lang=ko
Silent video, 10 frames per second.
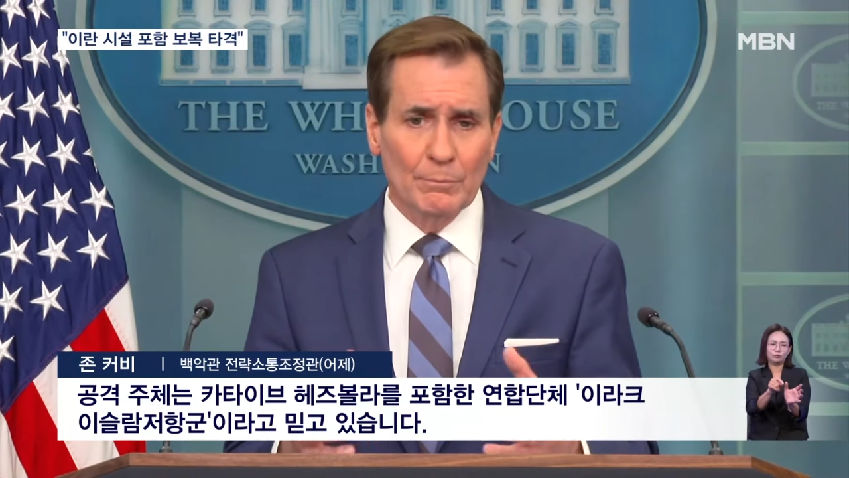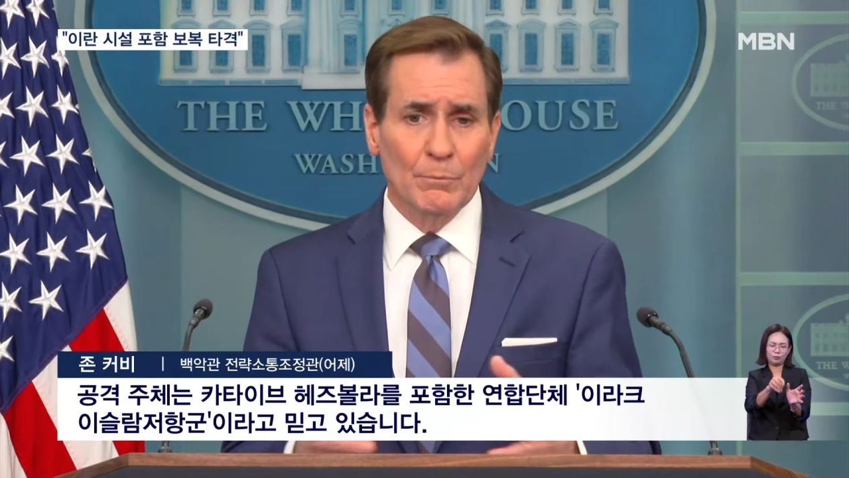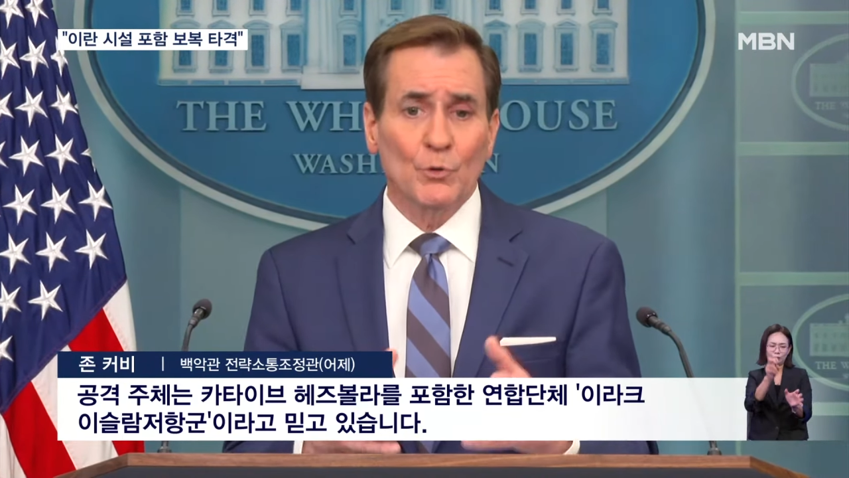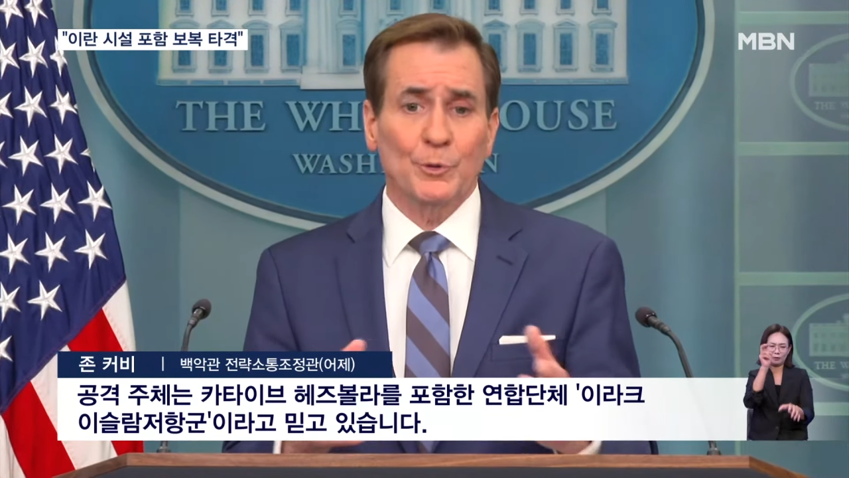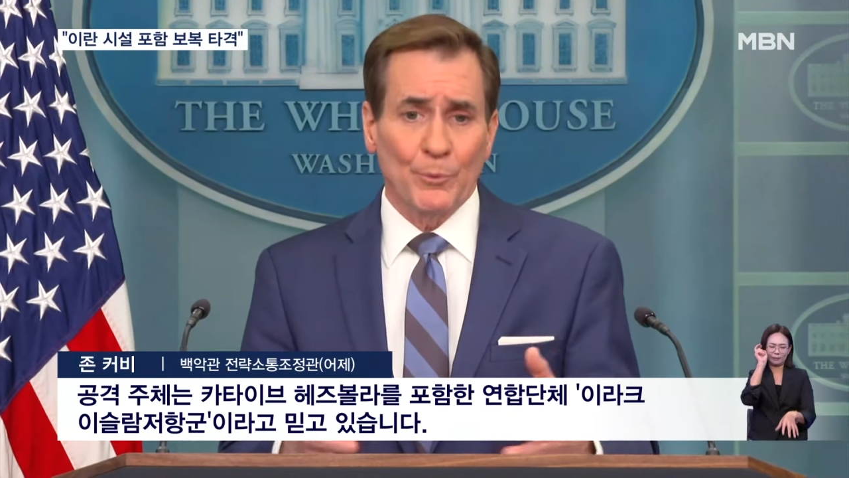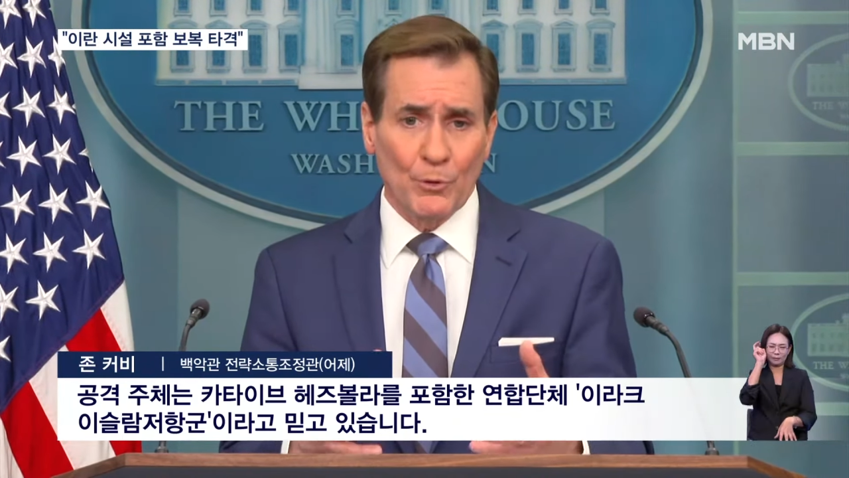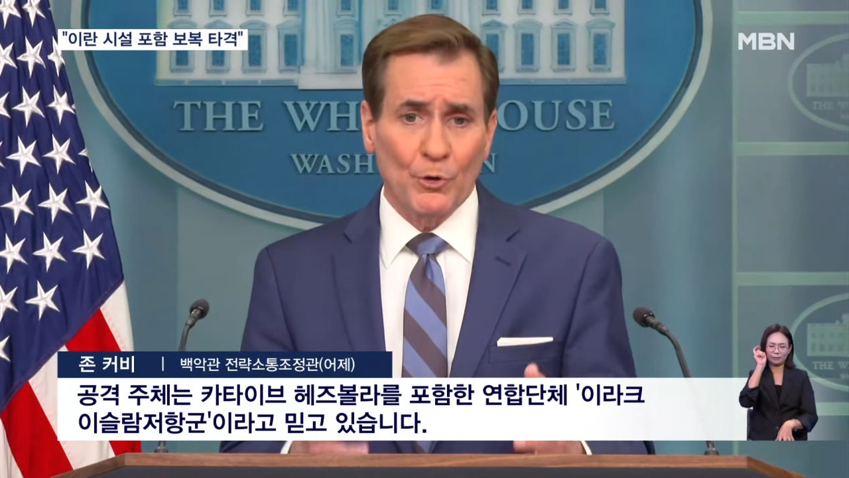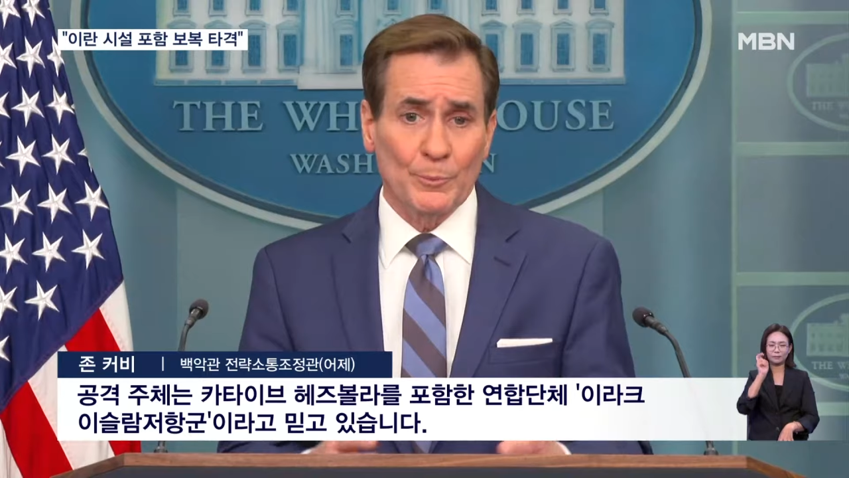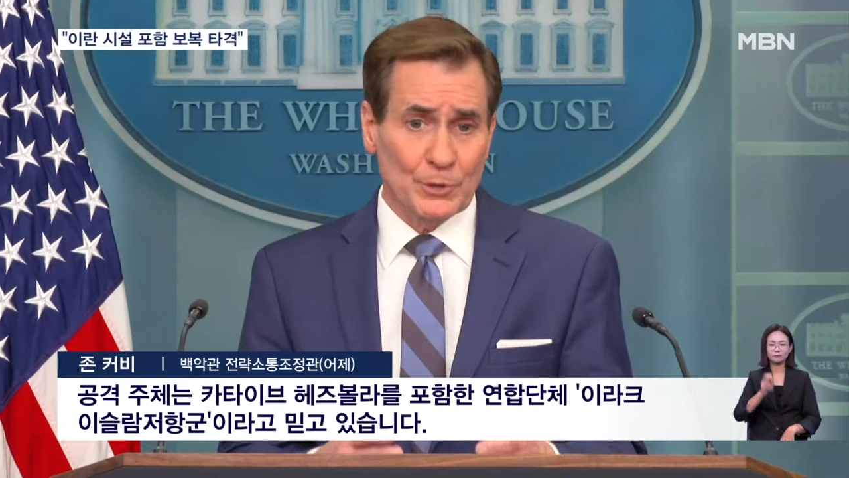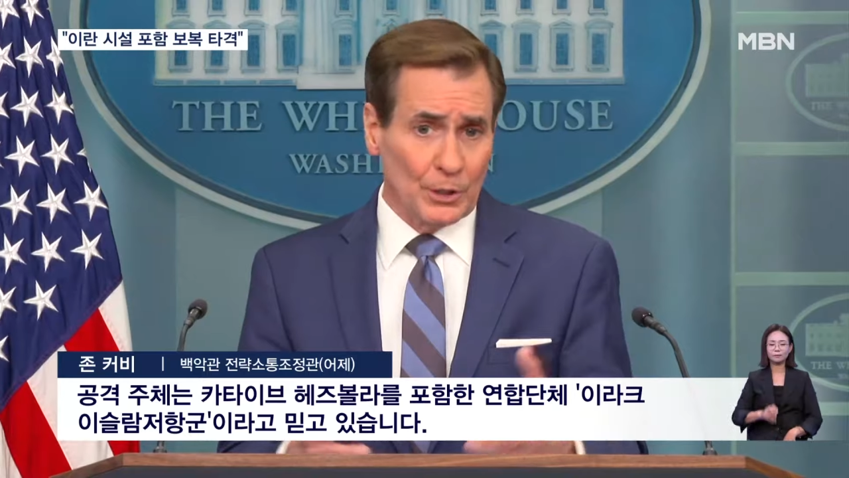multiple
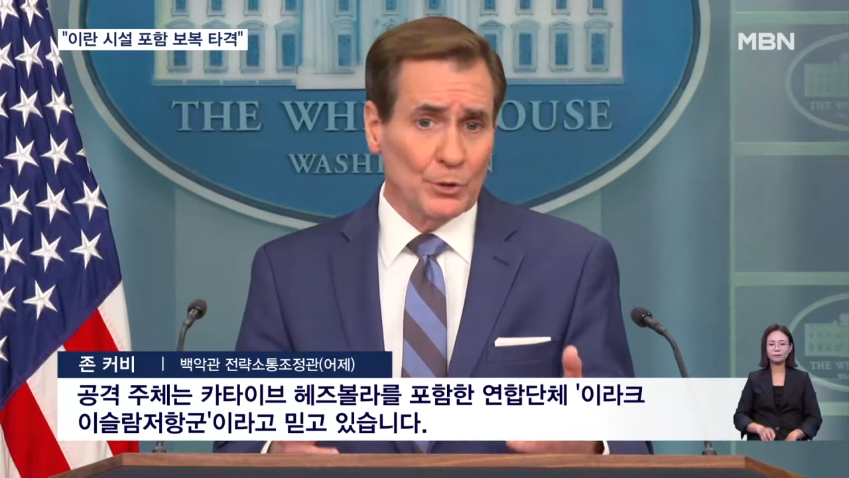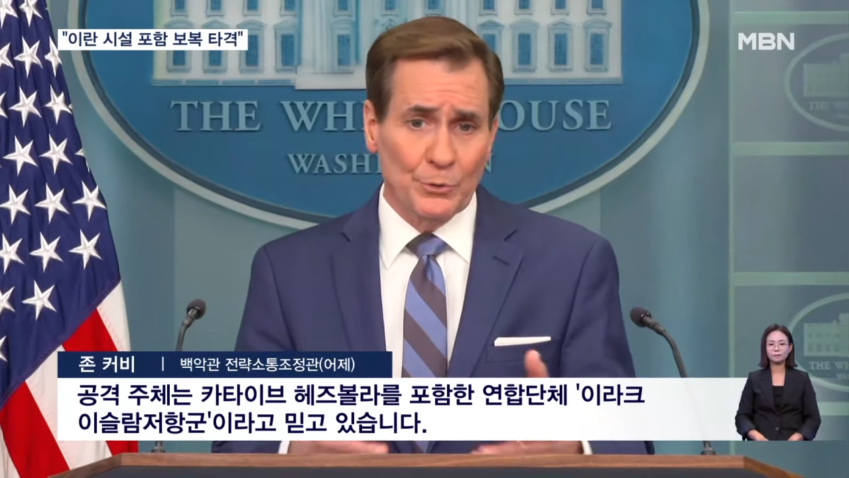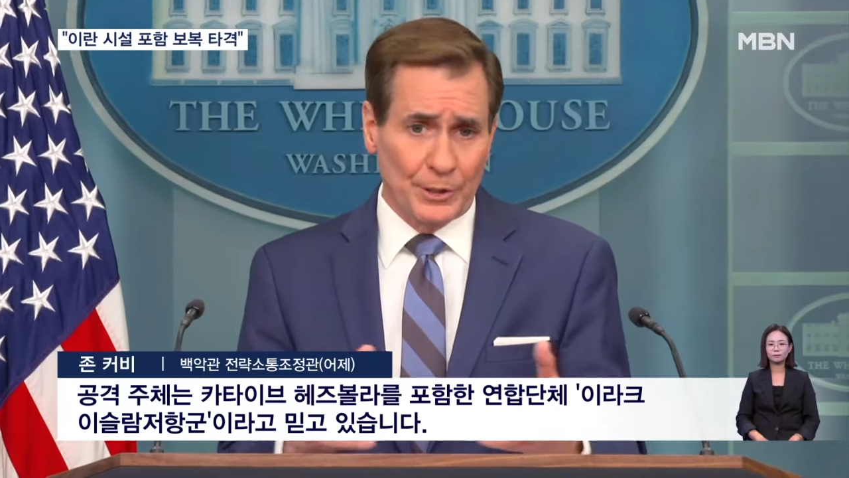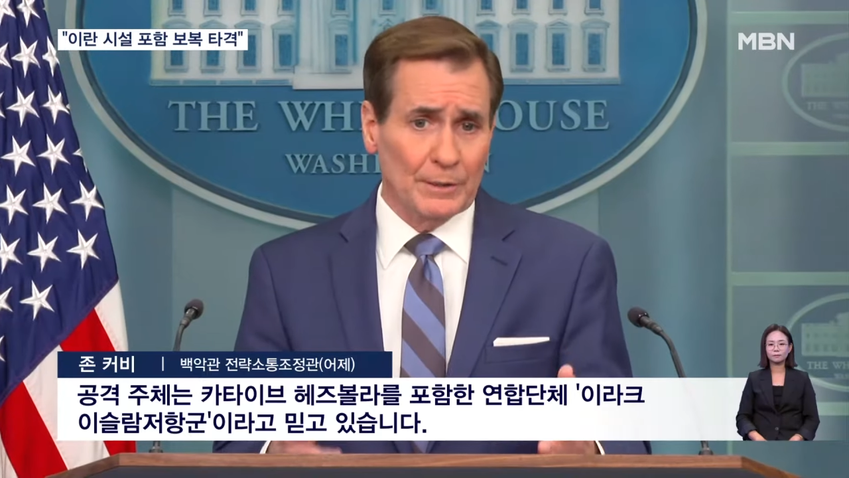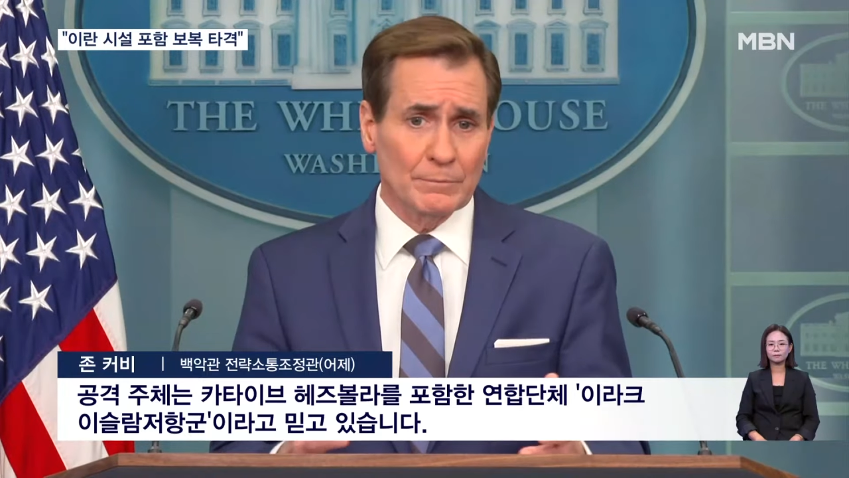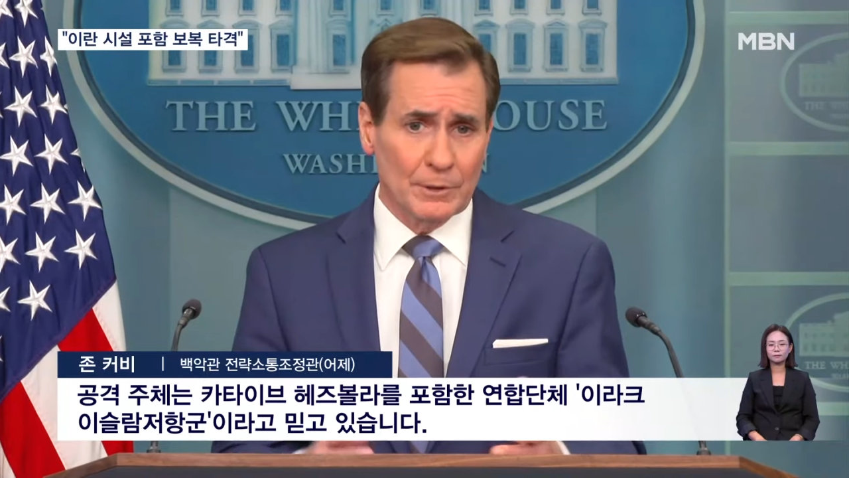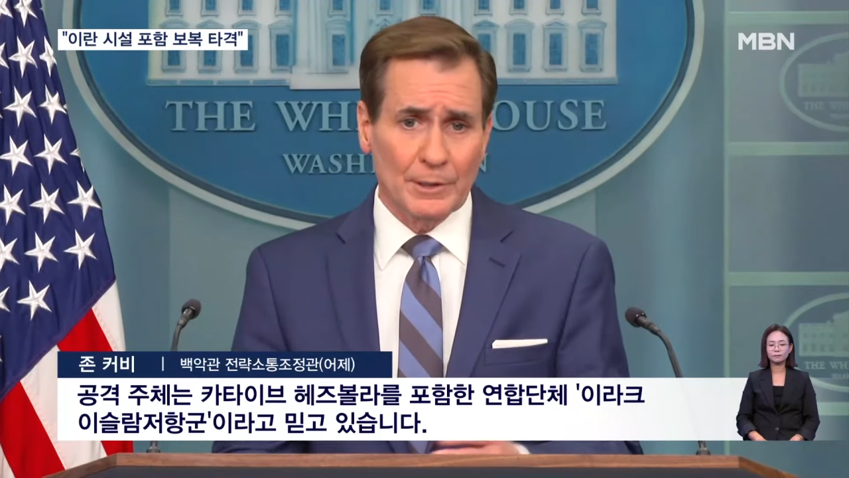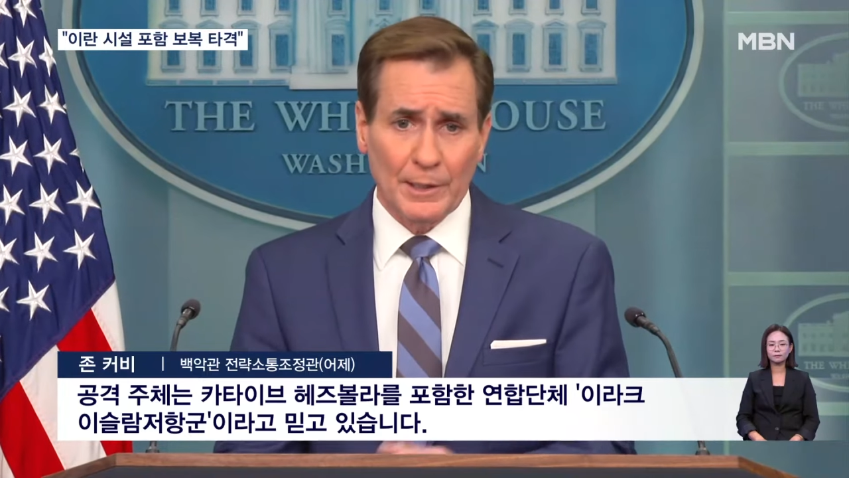groups, including